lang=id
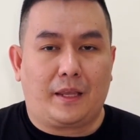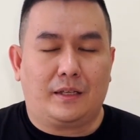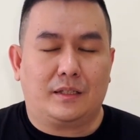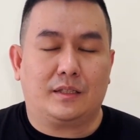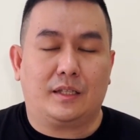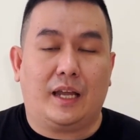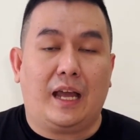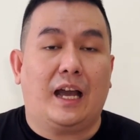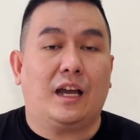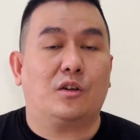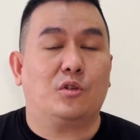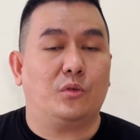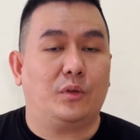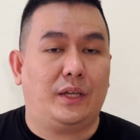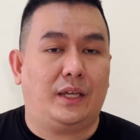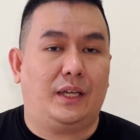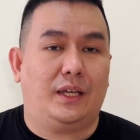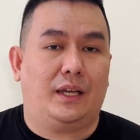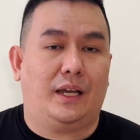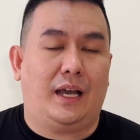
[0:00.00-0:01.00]
saya
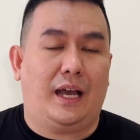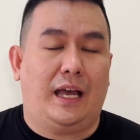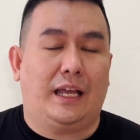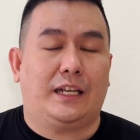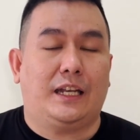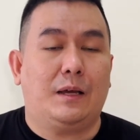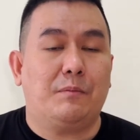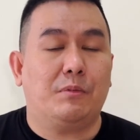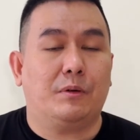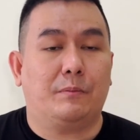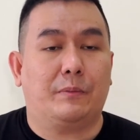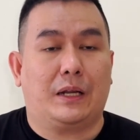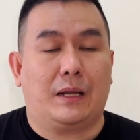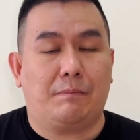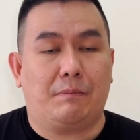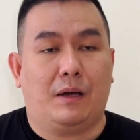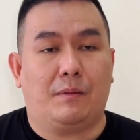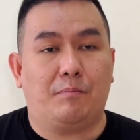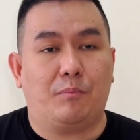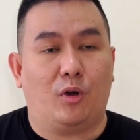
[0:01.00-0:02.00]
akui ada
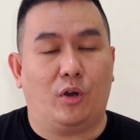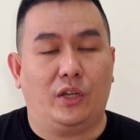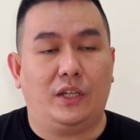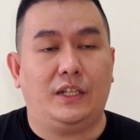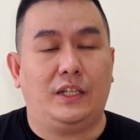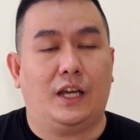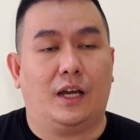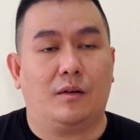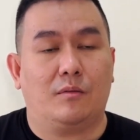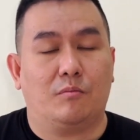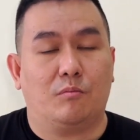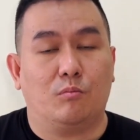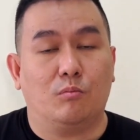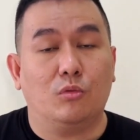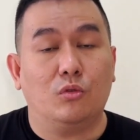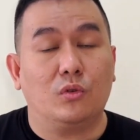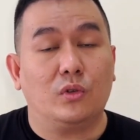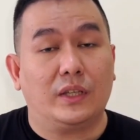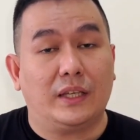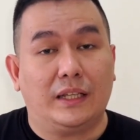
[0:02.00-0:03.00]
beberapa poin yang
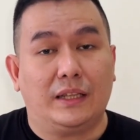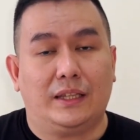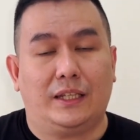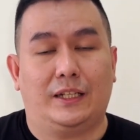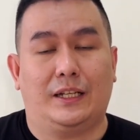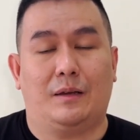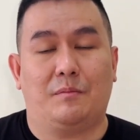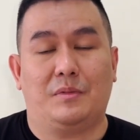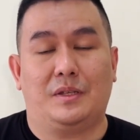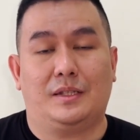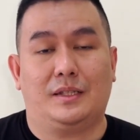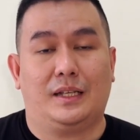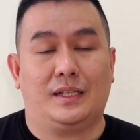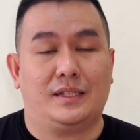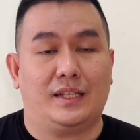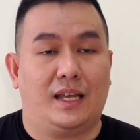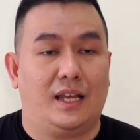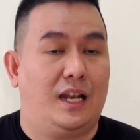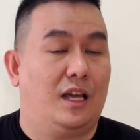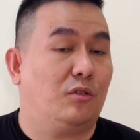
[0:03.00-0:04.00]
mungkin tidak bisa
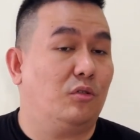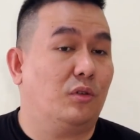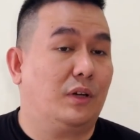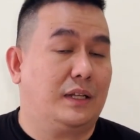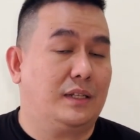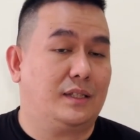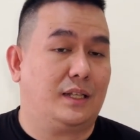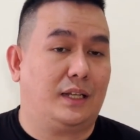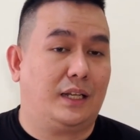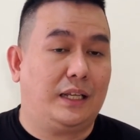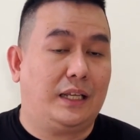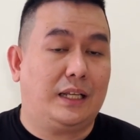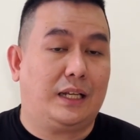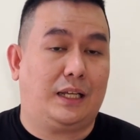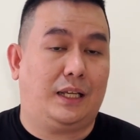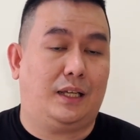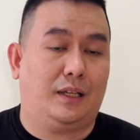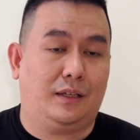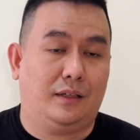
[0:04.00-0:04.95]
saya lakukan sendiri